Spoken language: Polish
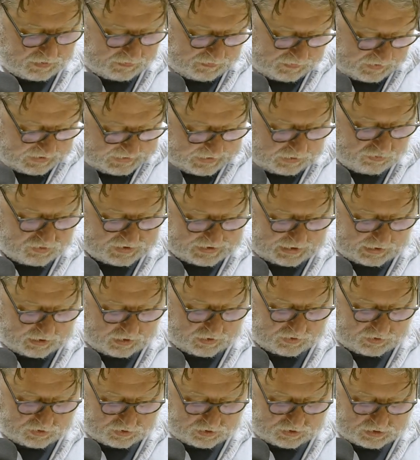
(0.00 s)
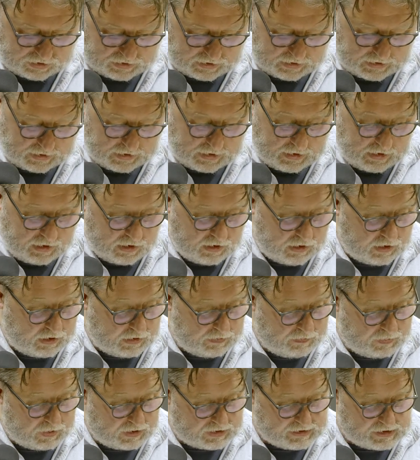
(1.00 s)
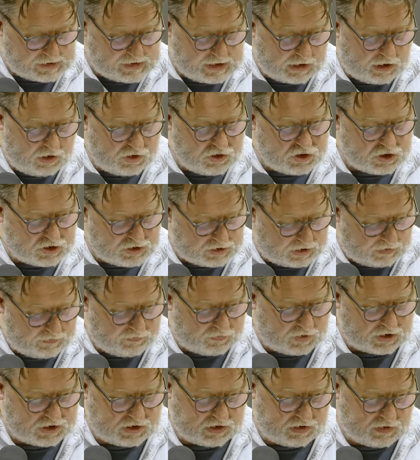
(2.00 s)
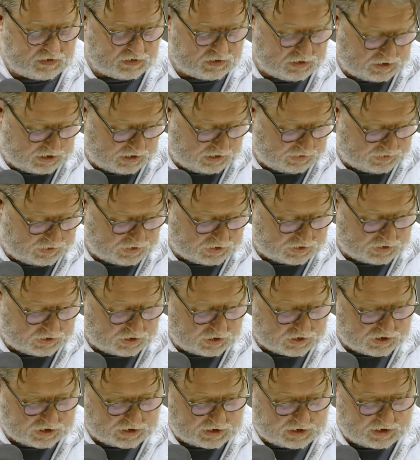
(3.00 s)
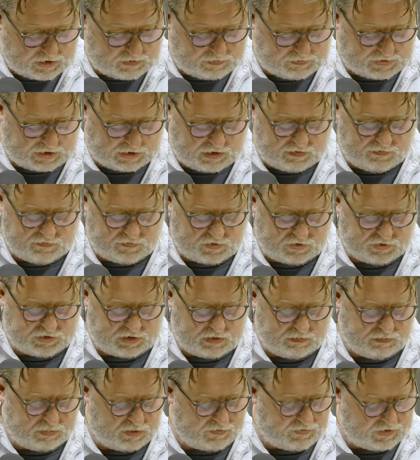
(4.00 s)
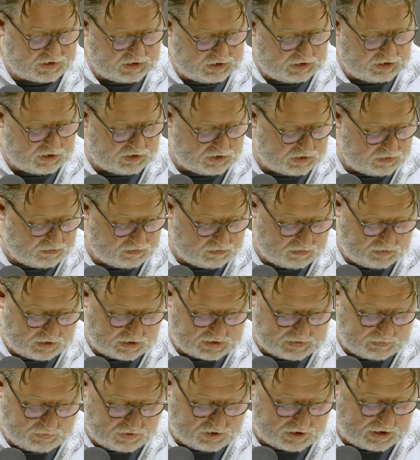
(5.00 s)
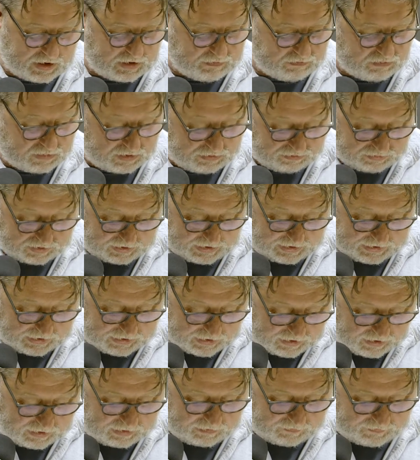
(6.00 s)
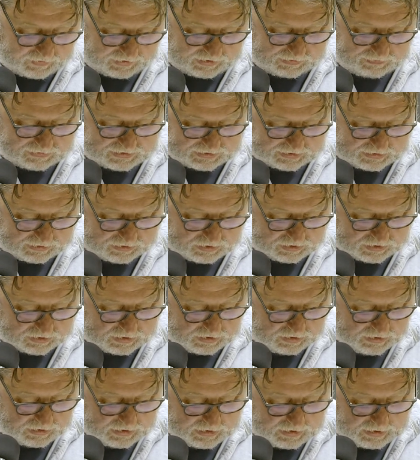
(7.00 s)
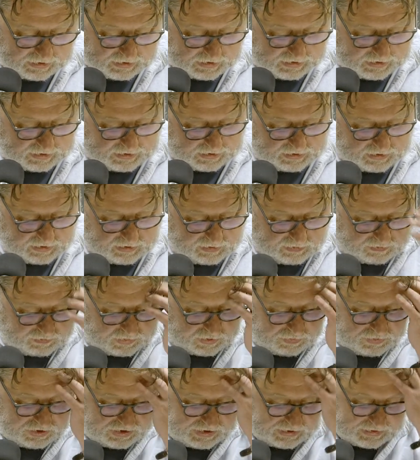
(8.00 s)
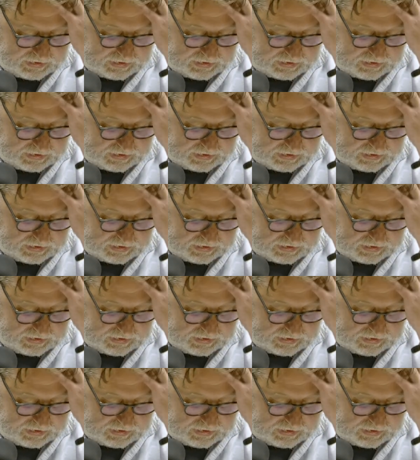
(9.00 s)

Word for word: Chcę już zakończyć. Chcę zakończyć tym właśnie, od czego też troszkę takim wątkiem poważniejszym, nie chcę być religijnym w jakimś sensie, bo myślę